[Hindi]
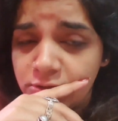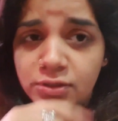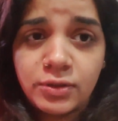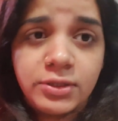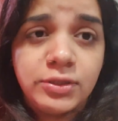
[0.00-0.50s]

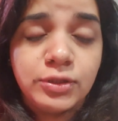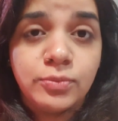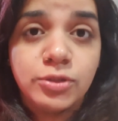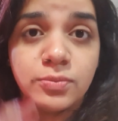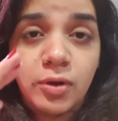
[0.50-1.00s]
सॉरी तो
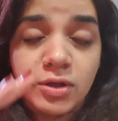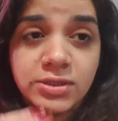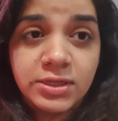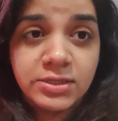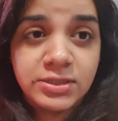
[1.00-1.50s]
मुझे बहुत
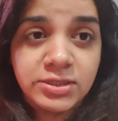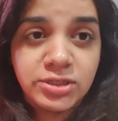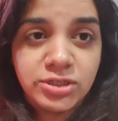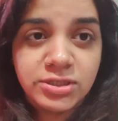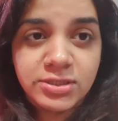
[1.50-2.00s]
सारे
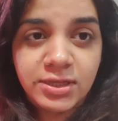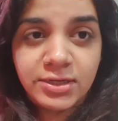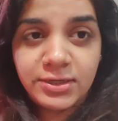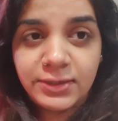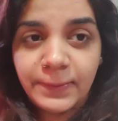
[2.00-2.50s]
सजेशंस
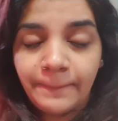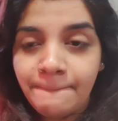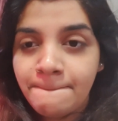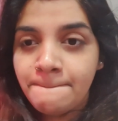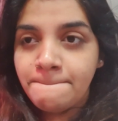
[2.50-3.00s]
आने लगे
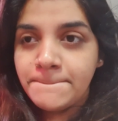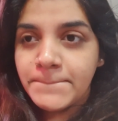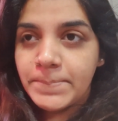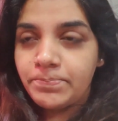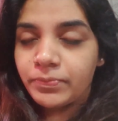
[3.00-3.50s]

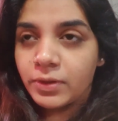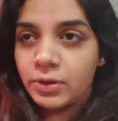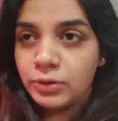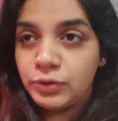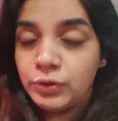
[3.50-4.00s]

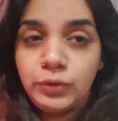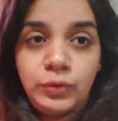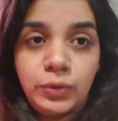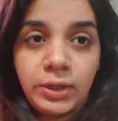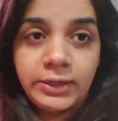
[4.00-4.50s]
क्यों
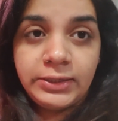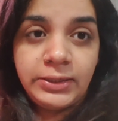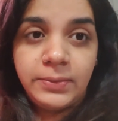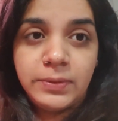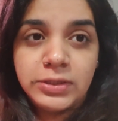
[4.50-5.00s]
हुआ
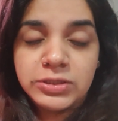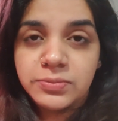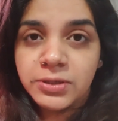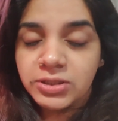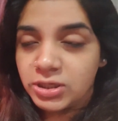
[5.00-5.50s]
इनके बीच
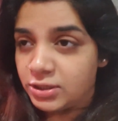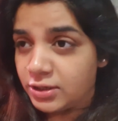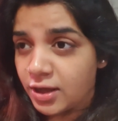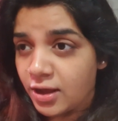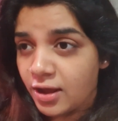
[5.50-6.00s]
में
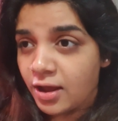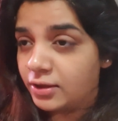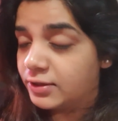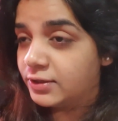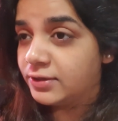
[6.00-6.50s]
झगड़ा
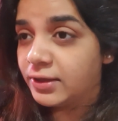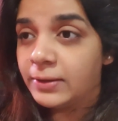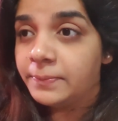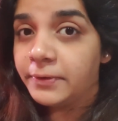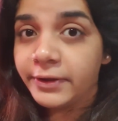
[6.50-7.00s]
आखिर
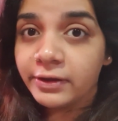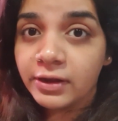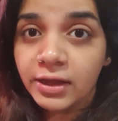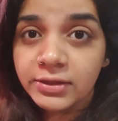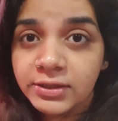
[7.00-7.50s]
क्या
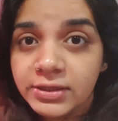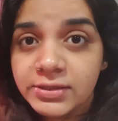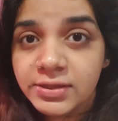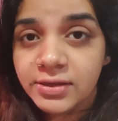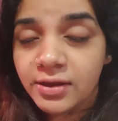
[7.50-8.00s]
प्रियंका थी
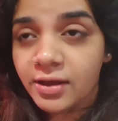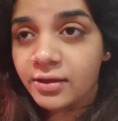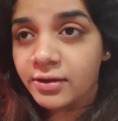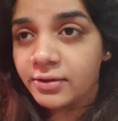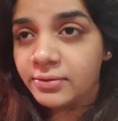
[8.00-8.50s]
इसके
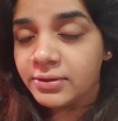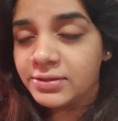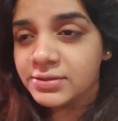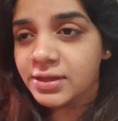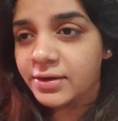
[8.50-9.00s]
कारण
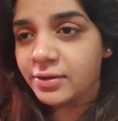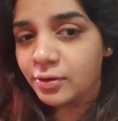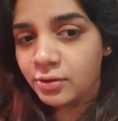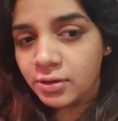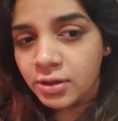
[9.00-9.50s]
दिस दैट एंड
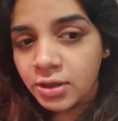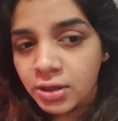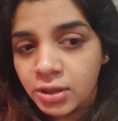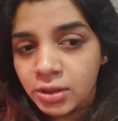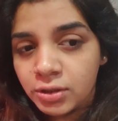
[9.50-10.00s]
ऑल
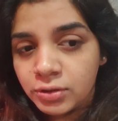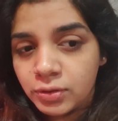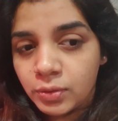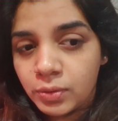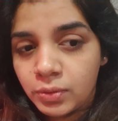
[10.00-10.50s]

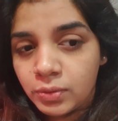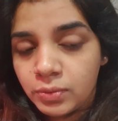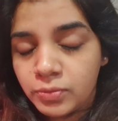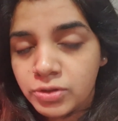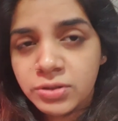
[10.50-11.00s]
तो
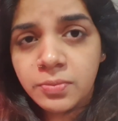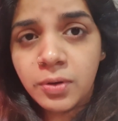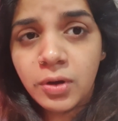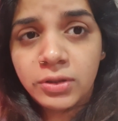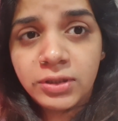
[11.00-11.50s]
मुझे
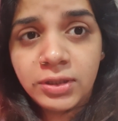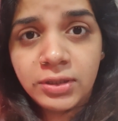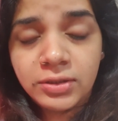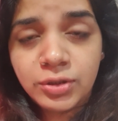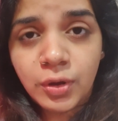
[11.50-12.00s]
बहुत
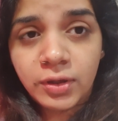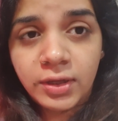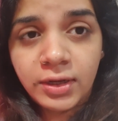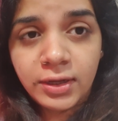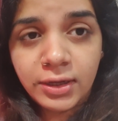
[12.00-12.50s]
ही
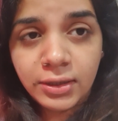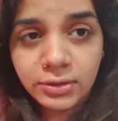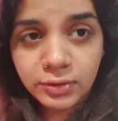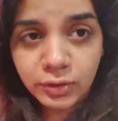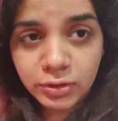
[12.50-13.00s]
शॉकिंग लगा
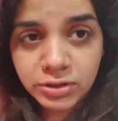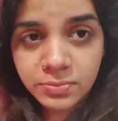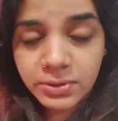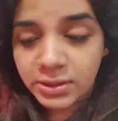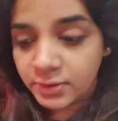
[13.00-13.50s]
और जब
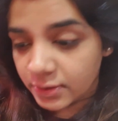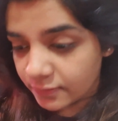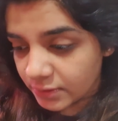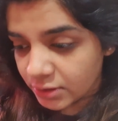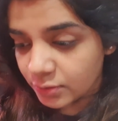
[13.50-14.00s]
मैंने ये
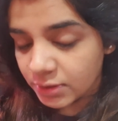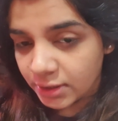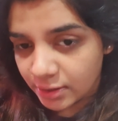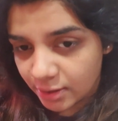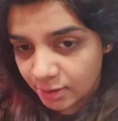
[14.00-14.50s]
वीडियो
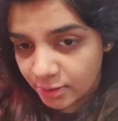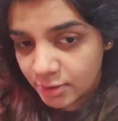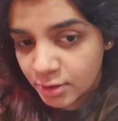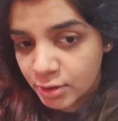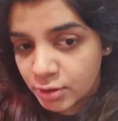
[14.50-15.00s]
देखा
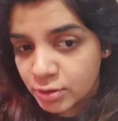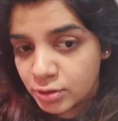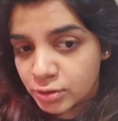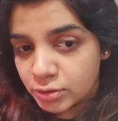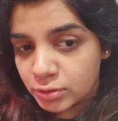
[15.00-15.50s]

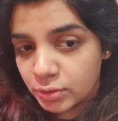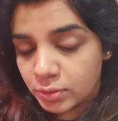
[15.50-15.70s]
तो